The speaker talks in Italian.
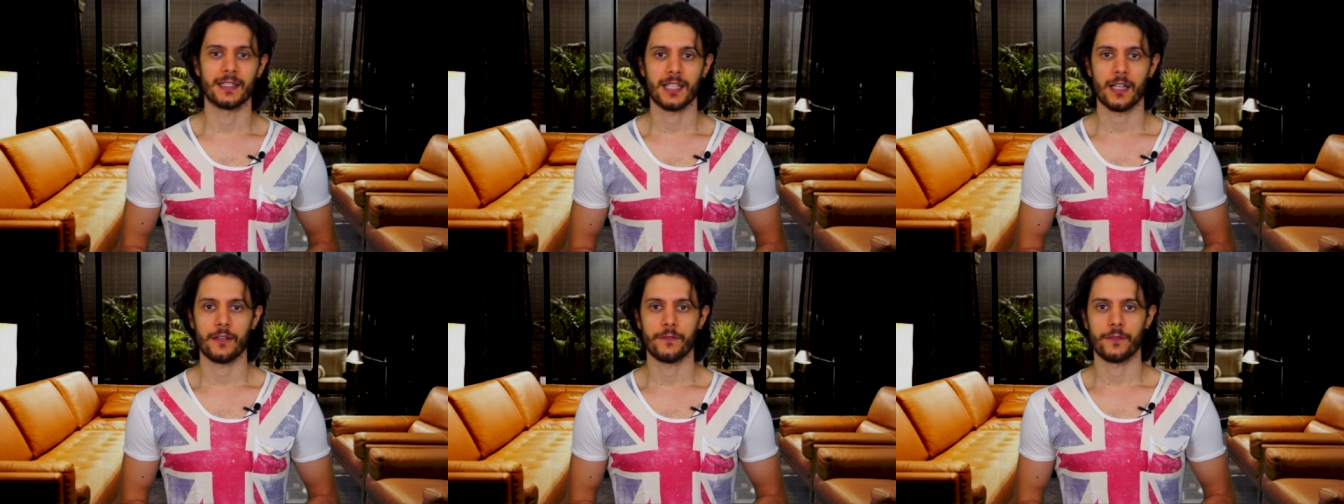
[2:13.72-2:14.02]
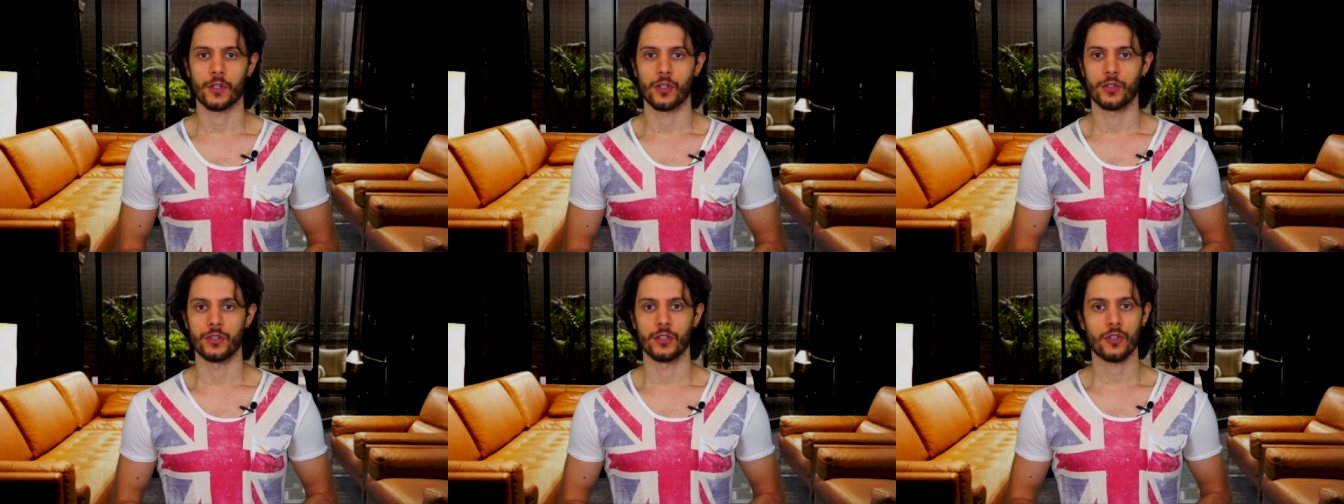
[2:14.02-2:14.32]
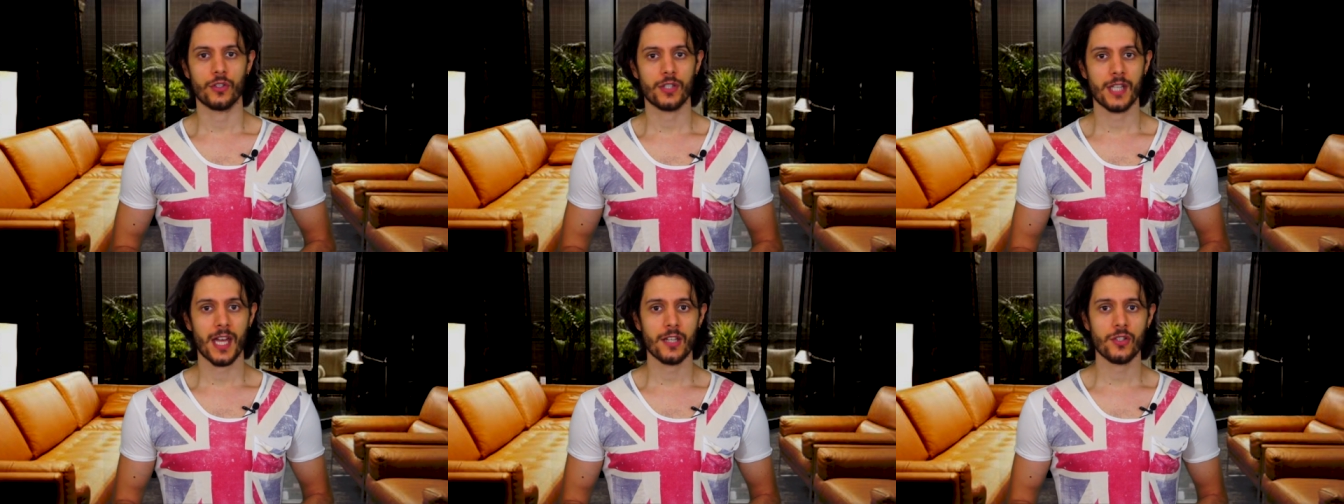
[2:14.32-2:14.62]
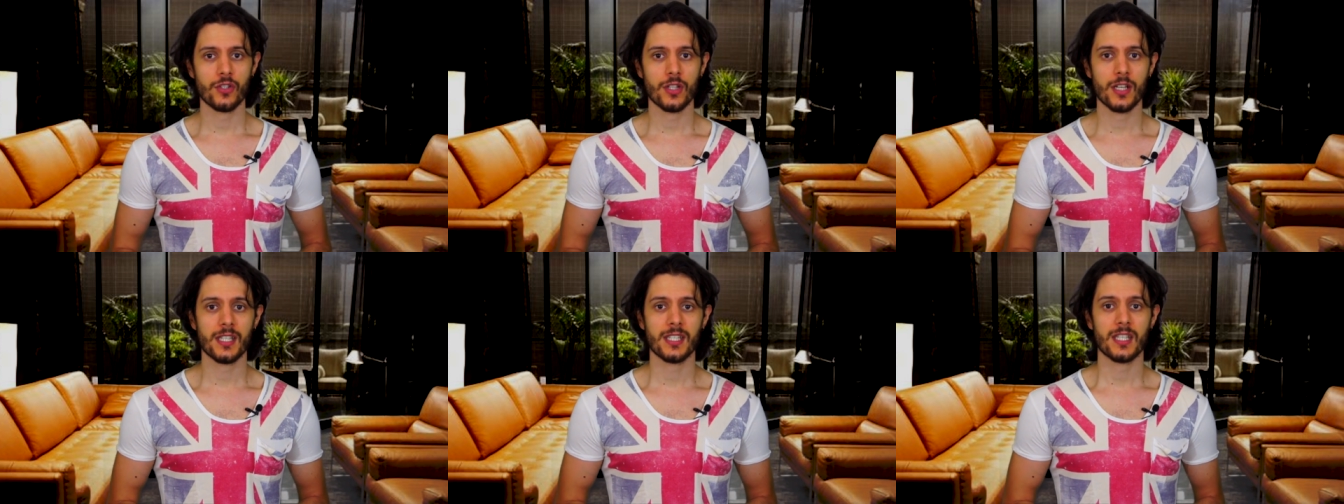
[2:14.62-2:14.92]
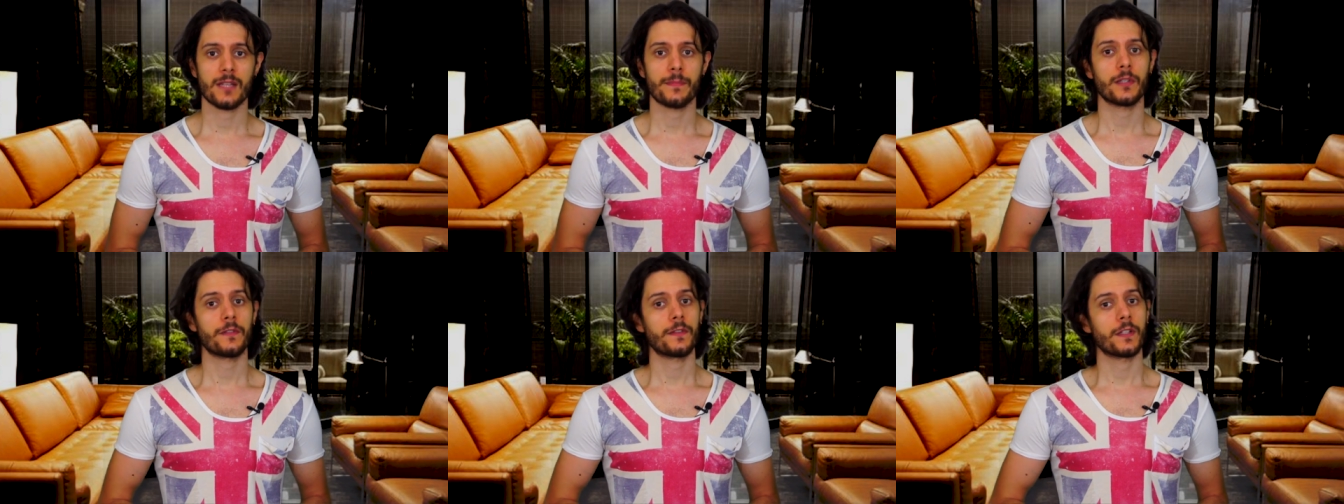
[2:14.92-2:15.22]
nel traffico di Los
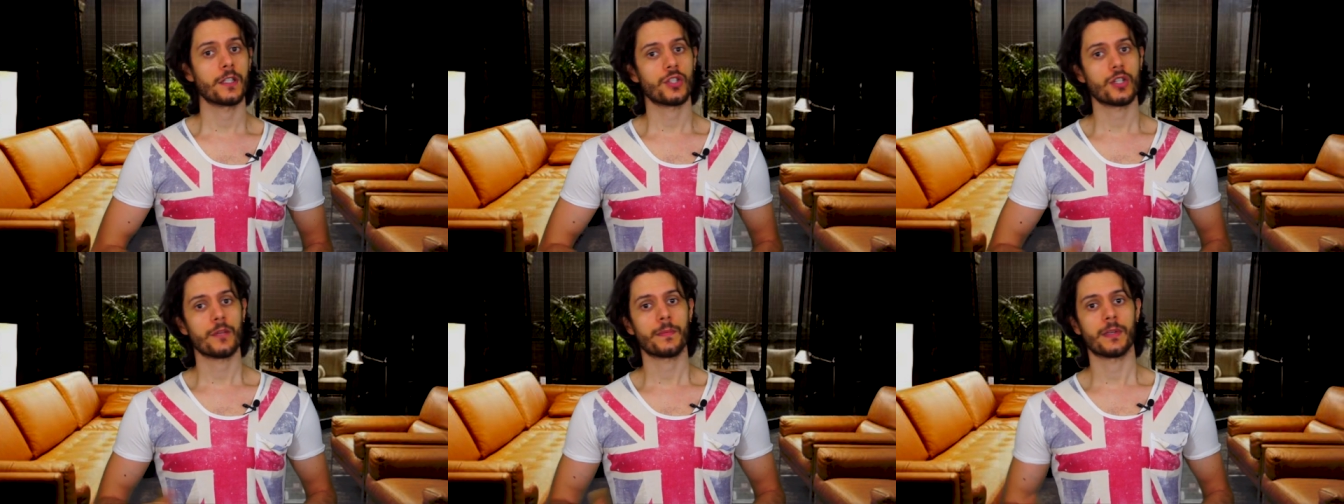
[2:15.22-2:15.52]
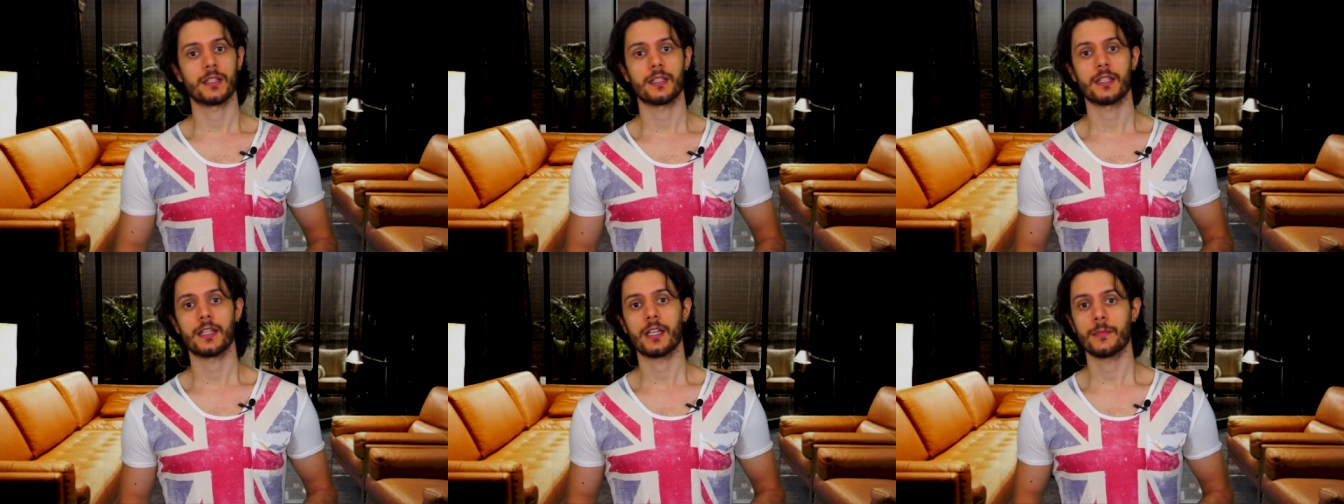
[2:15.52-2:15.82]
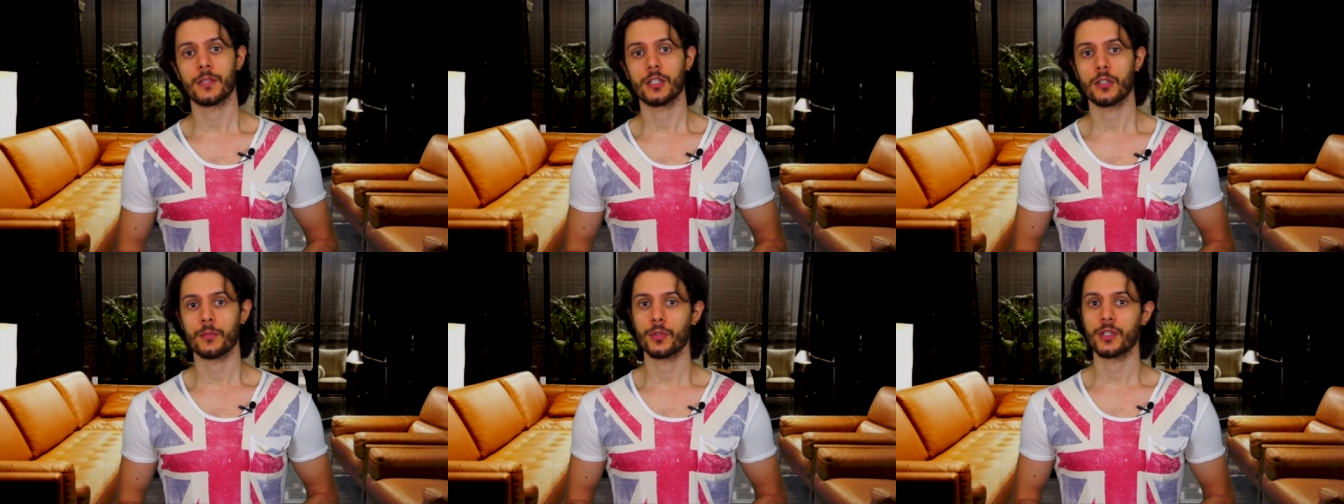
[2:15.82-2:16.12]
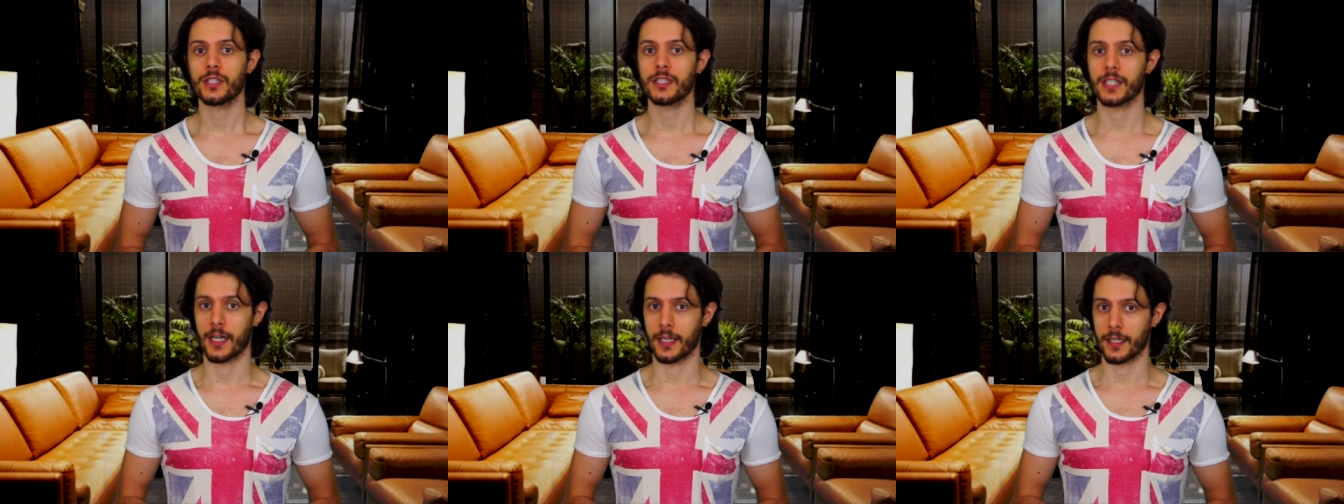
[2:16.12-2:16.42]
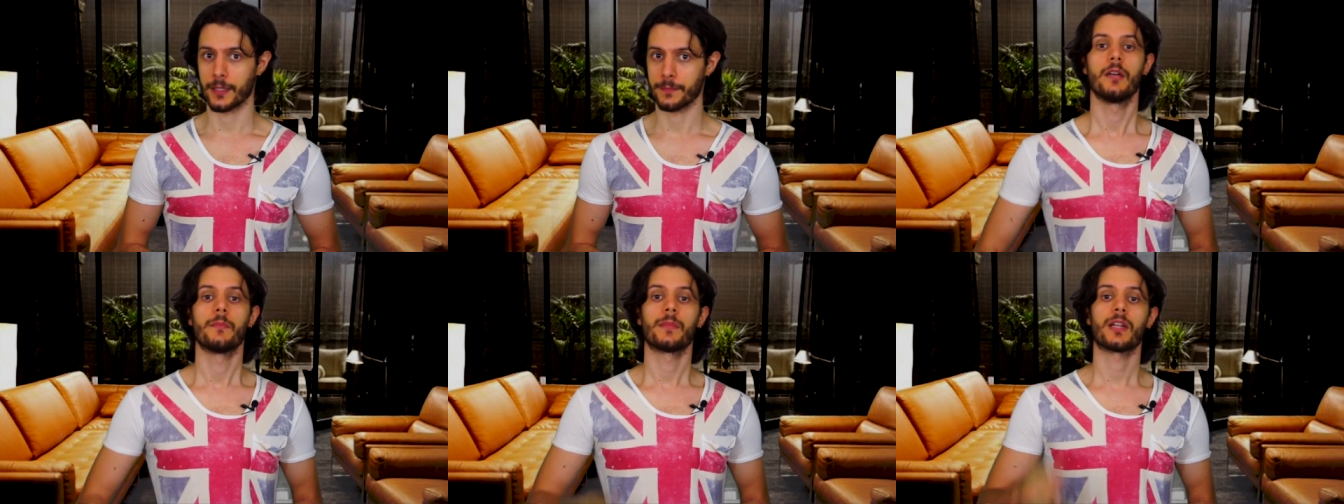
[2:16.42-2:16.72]
Angeles e preferisce prendere la
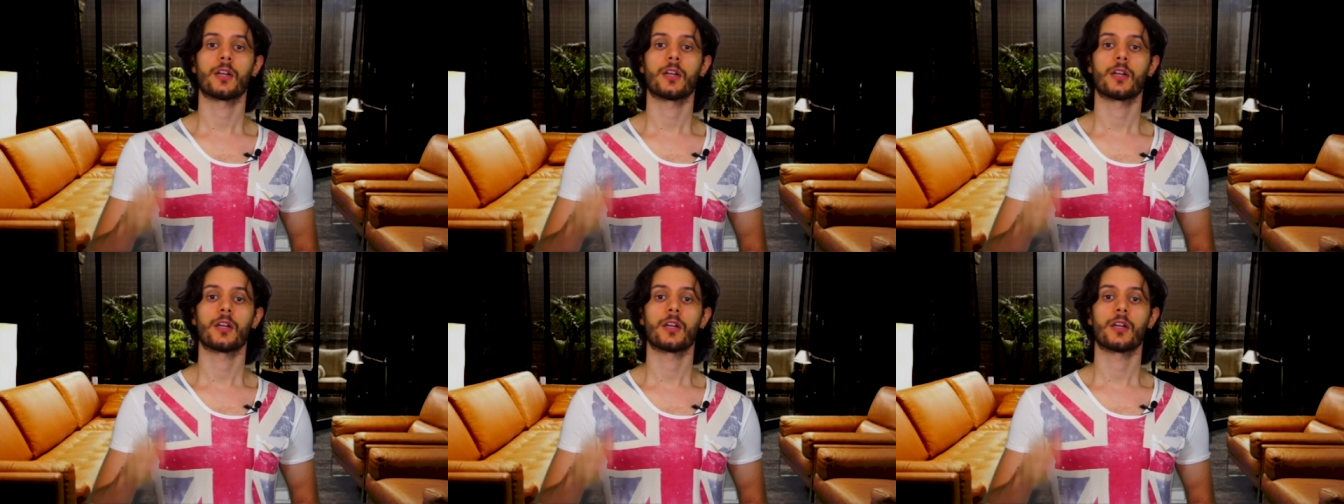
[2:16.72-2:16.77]
metropolitana.